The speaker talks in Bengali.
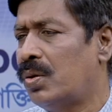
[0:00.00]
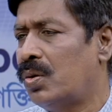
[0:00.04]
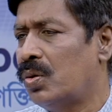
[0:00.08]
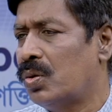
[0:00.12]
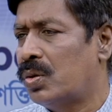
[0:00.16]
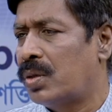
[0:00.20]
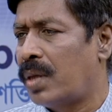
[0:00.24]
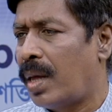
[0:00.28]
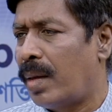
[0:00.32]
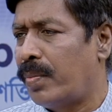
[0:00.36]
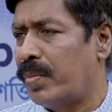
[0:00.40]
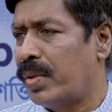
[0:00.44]

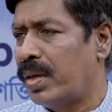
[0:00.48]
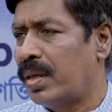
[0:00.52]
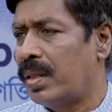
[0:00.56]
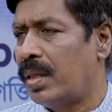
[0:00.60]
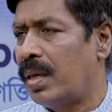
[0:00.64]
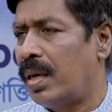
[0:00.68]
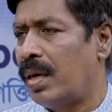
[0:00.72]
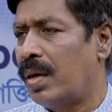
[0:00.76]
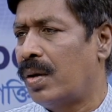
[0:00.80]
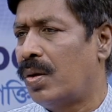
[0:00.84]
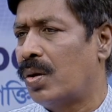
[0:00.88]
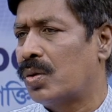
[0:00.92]
সামিয়ে দিই
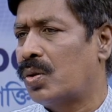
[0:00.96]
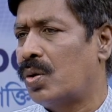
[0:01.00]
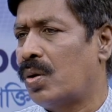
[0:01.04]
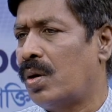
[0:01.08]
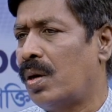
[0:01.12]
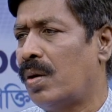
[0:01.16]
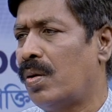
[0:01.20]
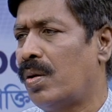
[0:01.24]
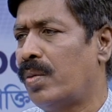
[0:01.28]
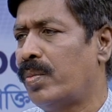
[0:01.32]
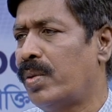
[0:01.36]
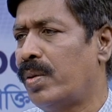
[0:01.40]
গতকালও
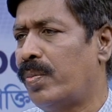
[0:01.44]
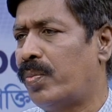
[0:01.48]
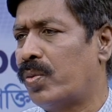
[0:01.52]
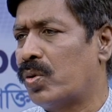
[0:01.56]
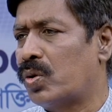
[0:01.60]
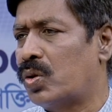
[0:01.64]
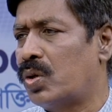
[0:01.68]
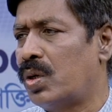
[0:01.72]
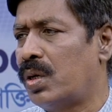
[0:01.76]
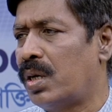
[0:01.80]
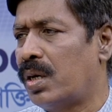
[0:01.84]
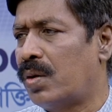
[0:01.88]
আমি এই
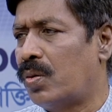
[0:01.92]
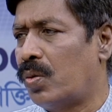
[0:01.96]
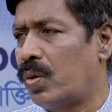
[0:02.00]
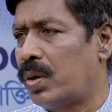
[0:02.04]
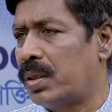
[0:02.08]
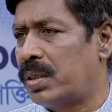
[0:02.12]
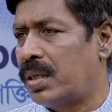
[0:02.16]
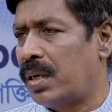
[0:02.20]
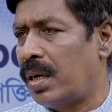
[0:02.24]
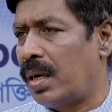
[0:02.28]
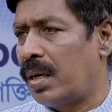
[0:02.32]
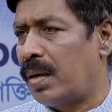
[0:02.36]
প্রশ্নটি
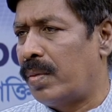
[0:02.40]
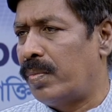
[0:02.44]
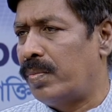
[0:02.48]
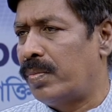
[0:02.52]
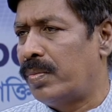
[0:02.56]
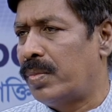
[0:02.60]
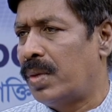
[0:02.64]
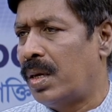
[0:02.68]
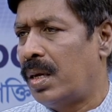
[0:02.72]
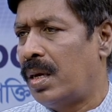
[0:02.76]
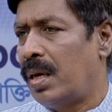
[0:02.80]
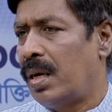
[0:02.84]
করেছিলাম
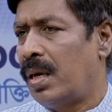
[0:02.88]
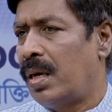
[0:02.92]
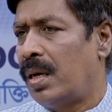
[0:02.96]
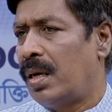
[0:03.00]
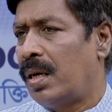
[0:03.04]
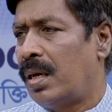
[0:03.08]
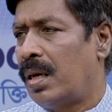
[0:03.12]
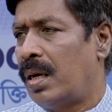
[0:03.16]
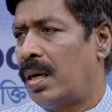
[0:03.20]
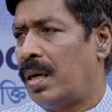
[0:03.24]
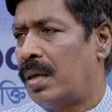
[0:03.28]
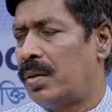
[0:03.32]

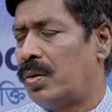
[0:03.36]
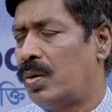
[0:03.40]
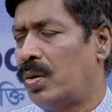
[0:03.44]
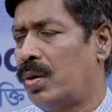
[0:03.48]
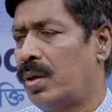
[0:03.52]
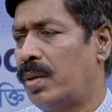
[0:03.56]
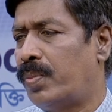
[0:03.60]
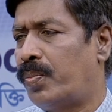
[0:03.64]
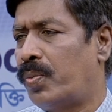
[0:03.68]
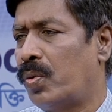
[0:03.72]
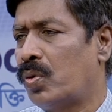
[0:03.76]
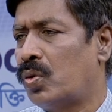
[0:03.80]
দৈনিক
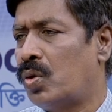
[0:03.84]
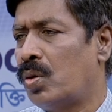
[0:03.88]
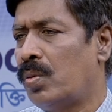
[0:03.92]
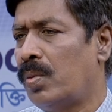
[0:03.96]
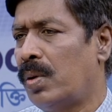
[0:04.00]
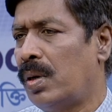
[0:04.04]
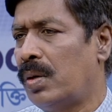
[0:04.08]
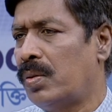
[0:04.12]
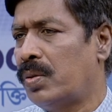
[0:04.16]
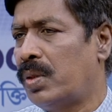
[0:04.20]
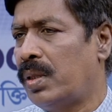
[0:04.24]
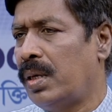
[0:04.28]
প্রথম
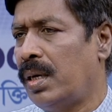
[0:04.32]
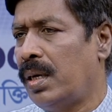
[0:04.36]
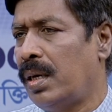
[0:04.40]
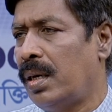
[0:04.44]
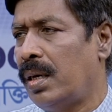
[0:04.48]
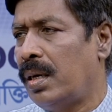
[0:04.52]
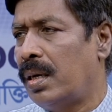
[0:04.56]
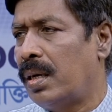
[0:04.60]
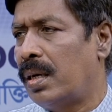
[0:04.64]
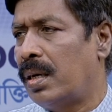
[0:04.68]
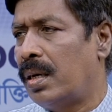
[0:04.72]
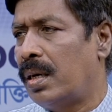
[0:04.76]
আলোতে
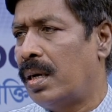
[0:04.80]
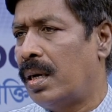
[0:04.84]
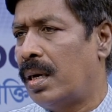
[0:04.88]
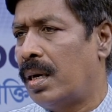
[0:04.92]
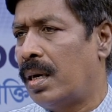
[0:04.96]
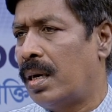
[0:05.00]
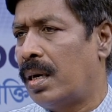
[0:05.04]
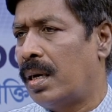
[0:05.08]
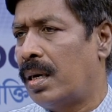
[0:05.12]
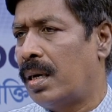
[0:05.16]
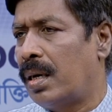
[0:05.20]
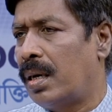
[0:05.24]

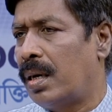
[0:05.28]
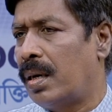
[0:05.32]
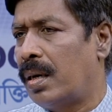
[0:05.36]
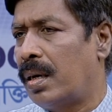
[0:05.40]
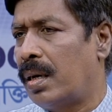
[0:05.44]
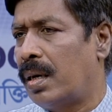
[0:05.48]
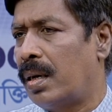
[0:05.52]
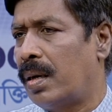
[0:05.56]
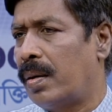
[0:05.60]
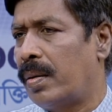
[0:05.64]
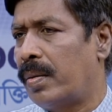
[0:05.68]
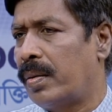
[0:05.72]

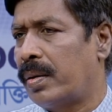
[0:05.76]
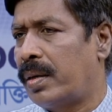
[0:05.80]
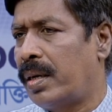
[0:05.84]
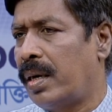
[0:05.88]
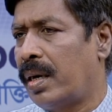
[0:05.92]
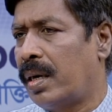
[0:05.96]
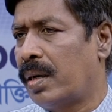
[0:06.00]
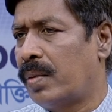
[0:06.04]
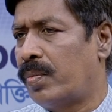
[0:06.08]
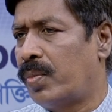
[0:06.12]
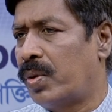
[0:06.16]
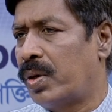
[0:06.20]

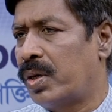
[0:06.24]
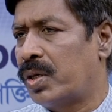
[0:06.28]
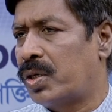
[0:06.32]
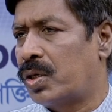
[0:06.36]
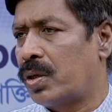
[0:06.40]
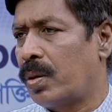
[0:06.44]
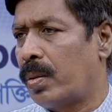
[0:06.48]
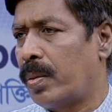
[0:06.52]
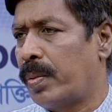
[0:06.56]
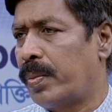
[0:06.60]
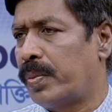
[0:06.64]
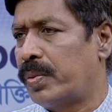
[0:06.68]
ক্রিকেট বোর্ডের
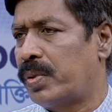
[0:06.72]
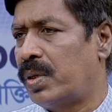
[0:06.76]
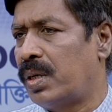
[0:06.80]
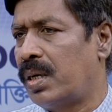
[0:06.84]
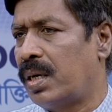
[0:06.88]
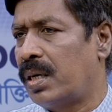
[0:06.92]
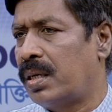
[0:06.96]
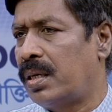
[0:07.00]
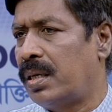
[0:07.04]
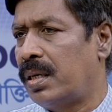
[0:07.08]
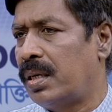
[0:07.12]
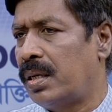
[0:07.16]
সভাপতির
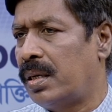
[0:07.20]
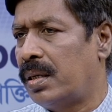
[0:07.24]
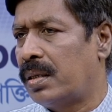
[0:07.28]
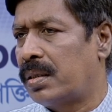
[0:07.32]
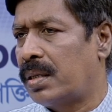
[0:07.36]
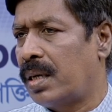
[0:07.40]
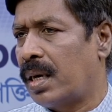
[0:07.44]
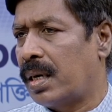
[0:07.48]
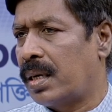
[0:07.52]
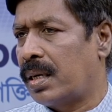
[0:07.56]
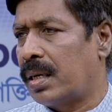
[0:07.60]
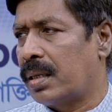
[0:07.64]
একটি
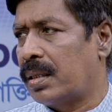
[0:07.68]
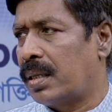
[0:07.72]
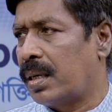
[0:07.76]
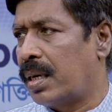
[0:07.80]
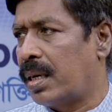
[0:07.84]
সাক্ষাৎকারের